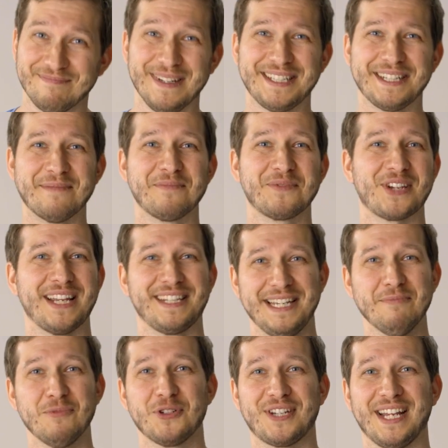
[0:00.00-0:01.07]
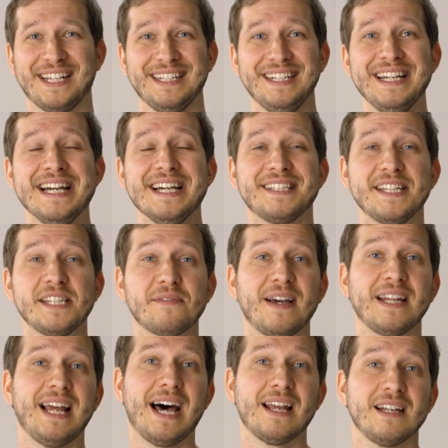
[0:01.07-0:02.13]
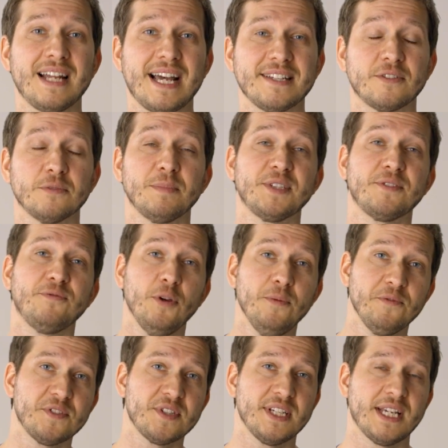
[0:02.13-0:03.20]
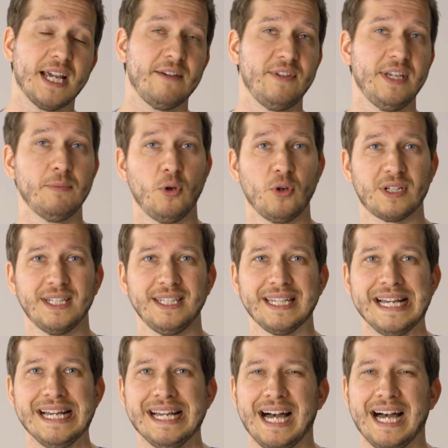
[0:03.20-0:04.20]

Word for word: Mit dem Chademo-Stecker sind zwar Ladeleistungen bis 50 kW möglich,